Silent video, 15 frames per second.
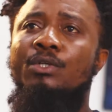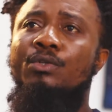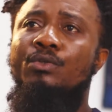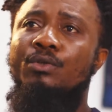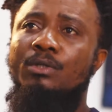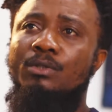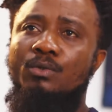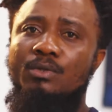Je
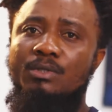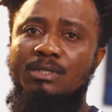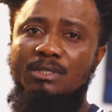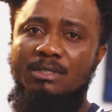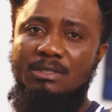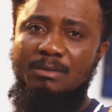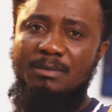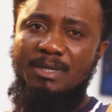suis rentré au lycée
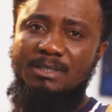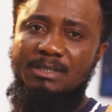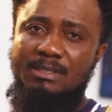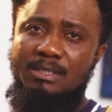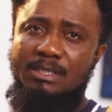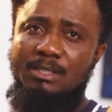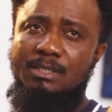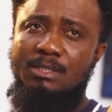d'enseignement
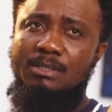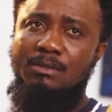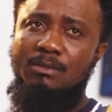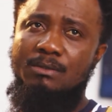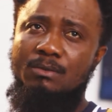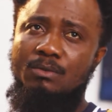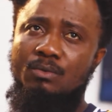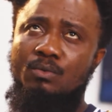artistique
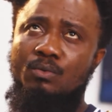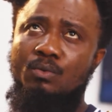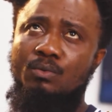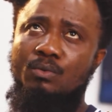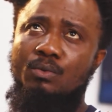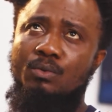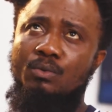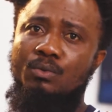autour
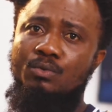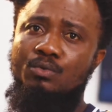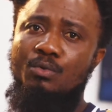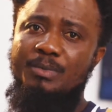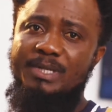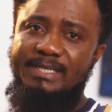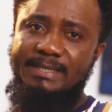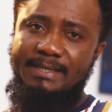de
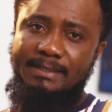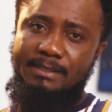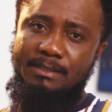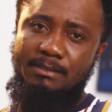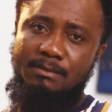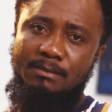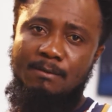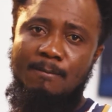
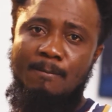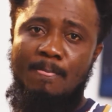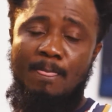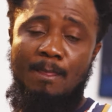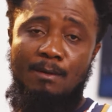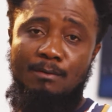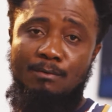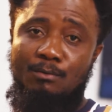2005.
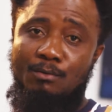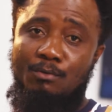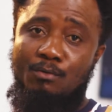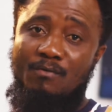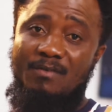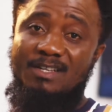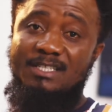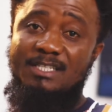Donc
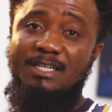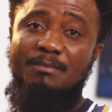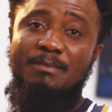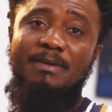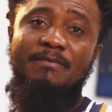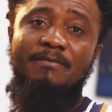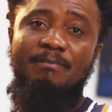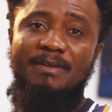on va dire
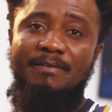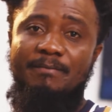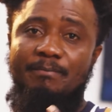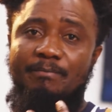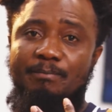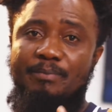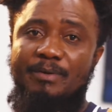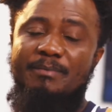mes, mes,
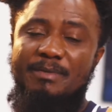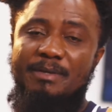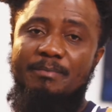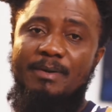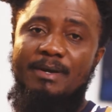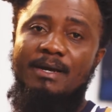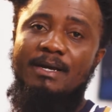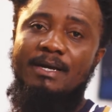premiers
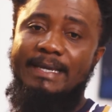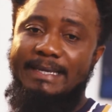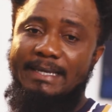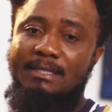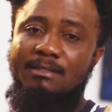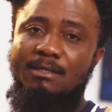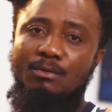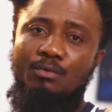pas
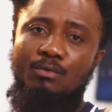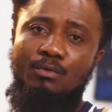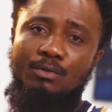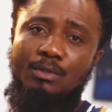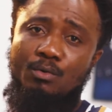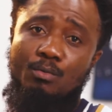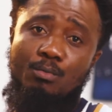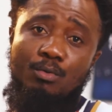réels dans
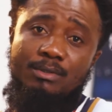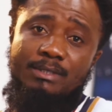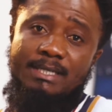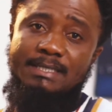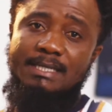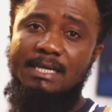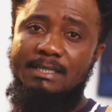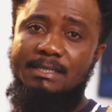le, monde
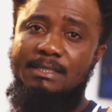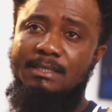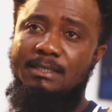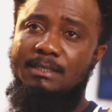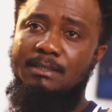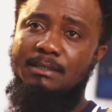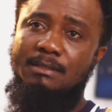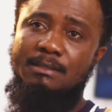des arts,
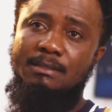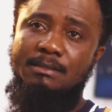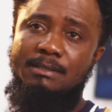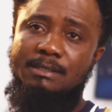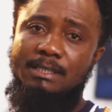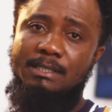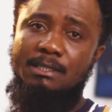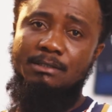
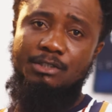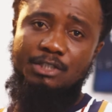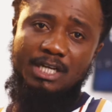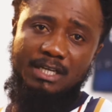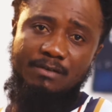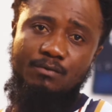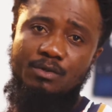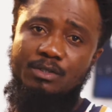c'est quand
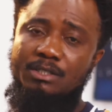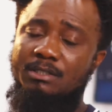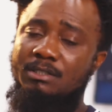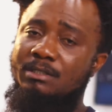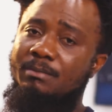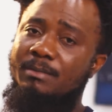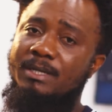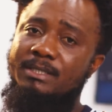j'arrive au lycée
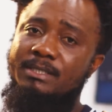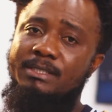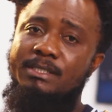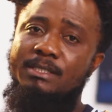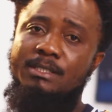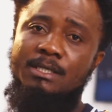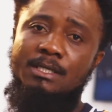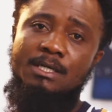d'enseignement
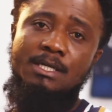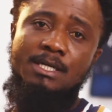artistique.